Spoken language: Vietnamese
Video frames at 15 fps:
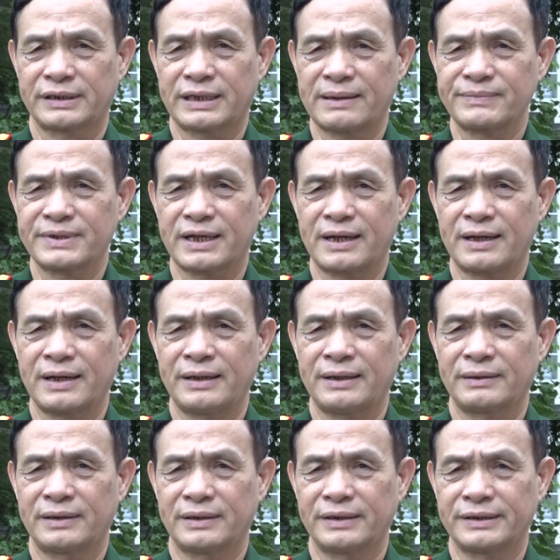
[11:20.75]
tham gia
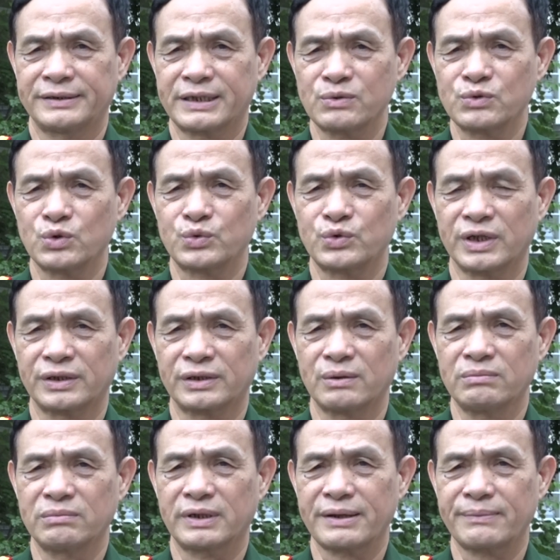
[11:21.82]
à, giáo dục truyền
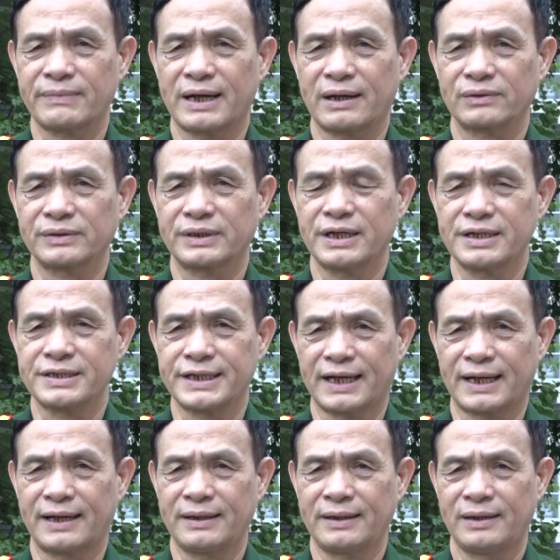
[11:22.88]
thống cách mạng cho thế hệ
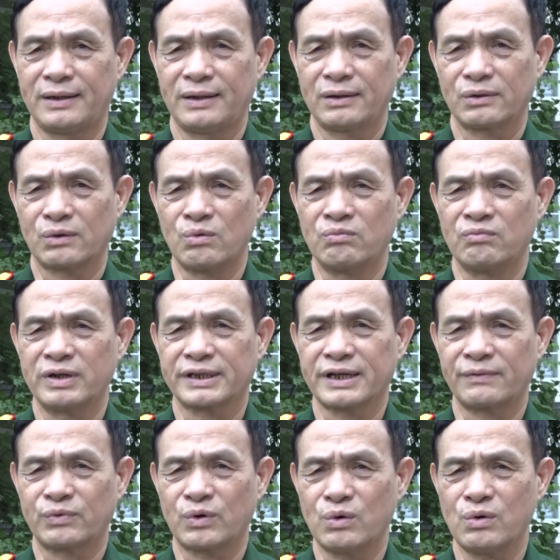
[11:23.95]
trẻ cùng với
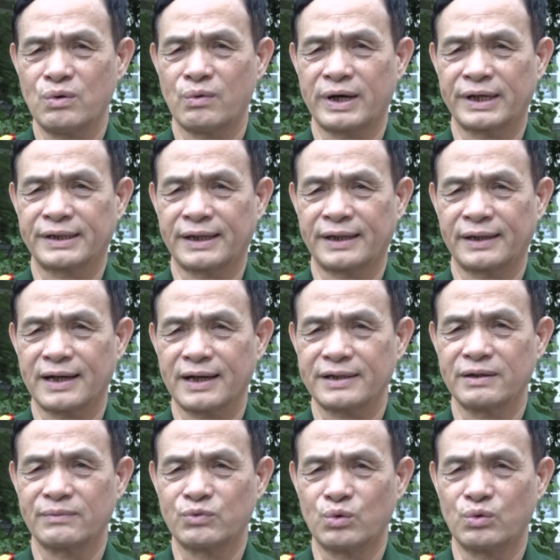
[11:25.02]
thành phố hoàn thành các
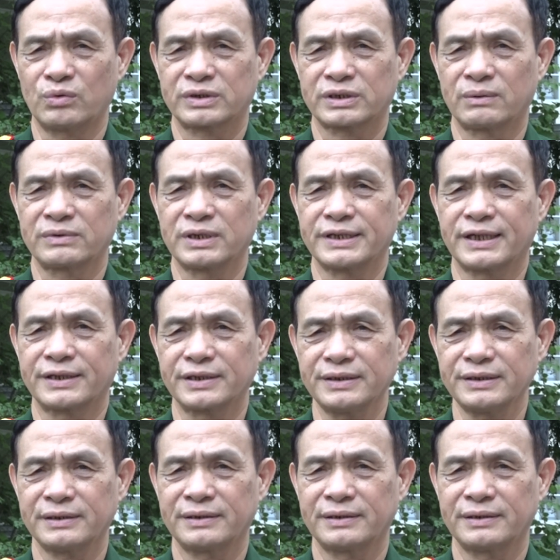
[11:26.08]
nhiệm vụ trong thời gian tới.